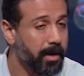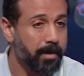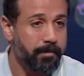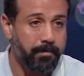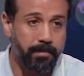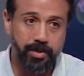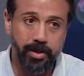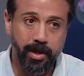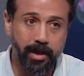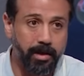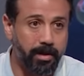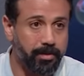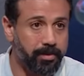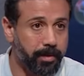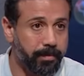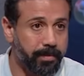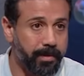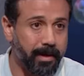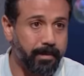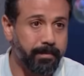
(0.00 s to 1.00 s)
بشكل
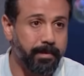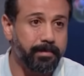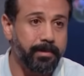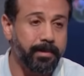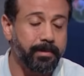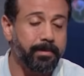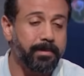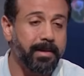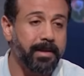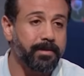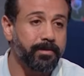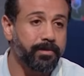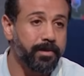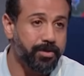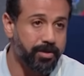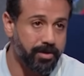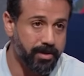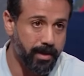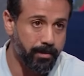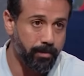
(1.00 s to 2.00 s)
طبيعي البيت بتبدا تفش
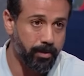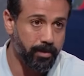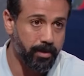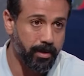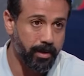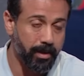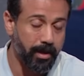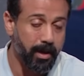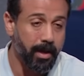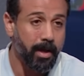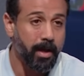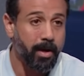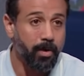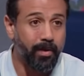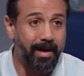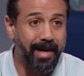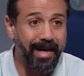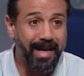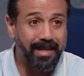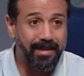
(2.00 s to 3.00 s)
زي ما قلت لك
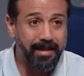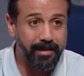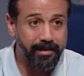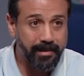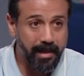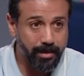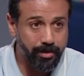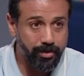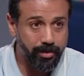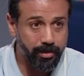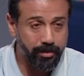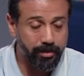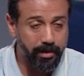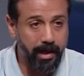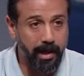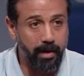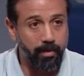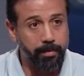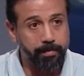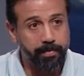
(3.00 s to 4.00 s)
ولكن التنشن ده
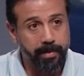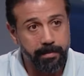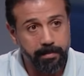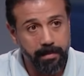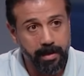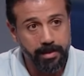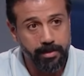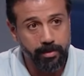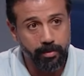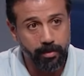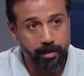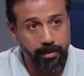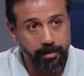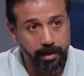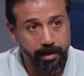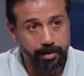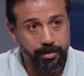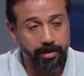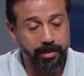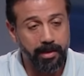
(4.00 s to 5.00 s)
او البريمنسترال
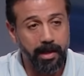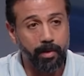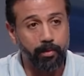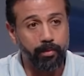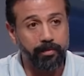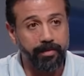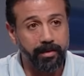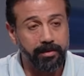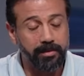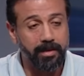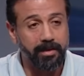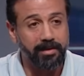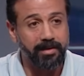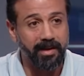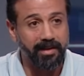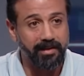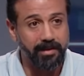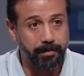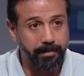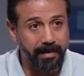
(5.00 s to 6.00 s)
تنشن او فتره
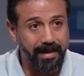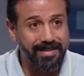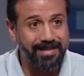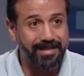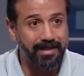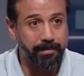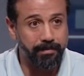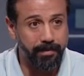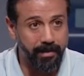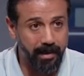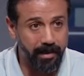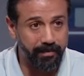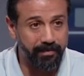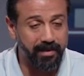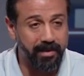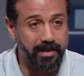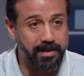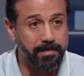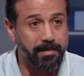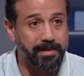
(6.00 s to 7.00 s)
احتباس المياه في
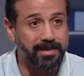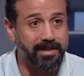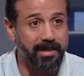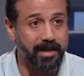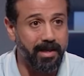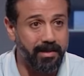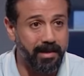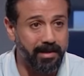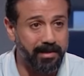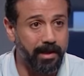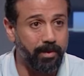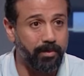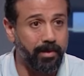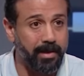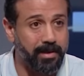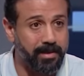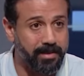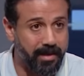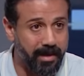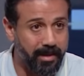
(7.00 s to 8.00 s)
جسم السيدات او
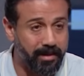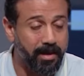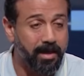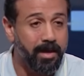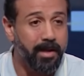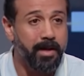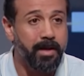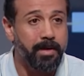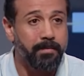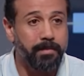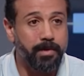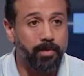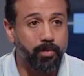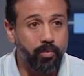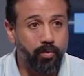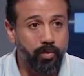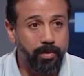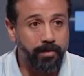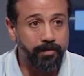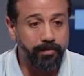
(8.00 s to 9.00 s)
الانسات
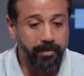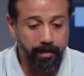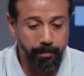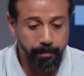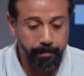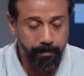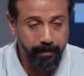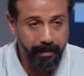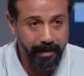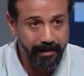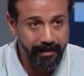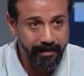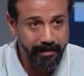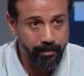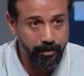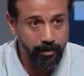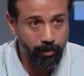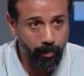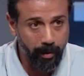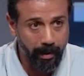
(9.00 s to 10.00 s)
بيكون في
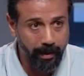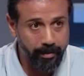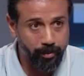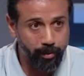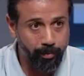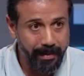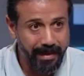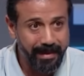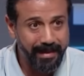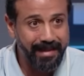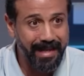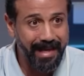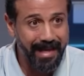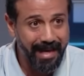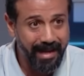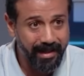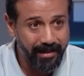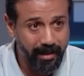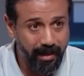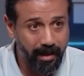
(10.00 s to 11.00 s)
يومين
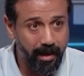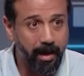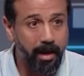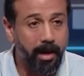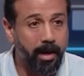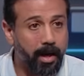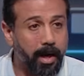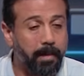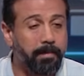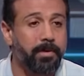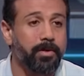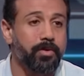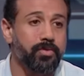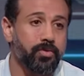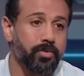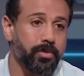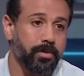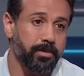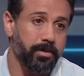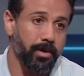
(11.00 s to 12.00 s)
ثلاثه قبل
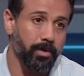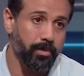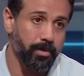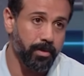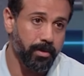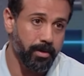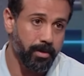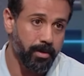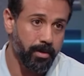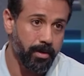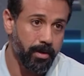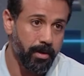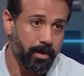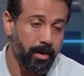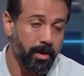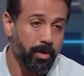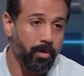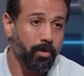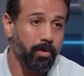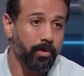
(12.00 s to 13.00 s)
نزول الدوره اه
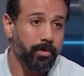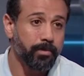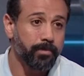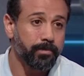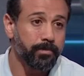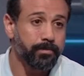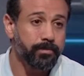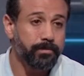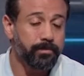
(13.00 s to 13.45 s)
لكن ما يبقاش في